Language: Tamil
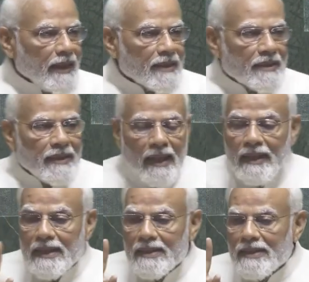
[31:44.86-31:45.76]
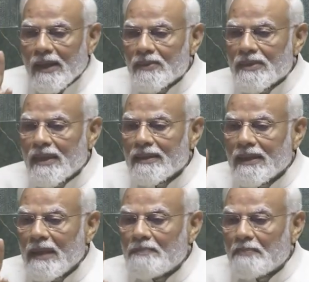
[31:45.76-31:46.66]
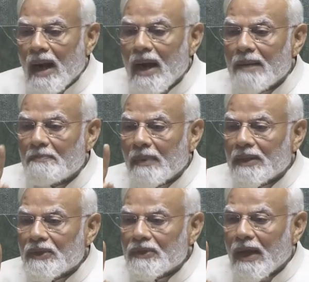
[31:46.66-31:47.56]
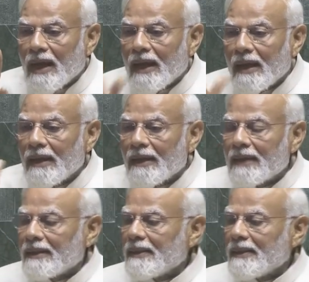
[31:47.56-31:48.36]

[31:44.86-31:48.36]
இந்த புதிய நாடாளுமன்றத்தின் பிராண பிரதிஷ்டையாகும்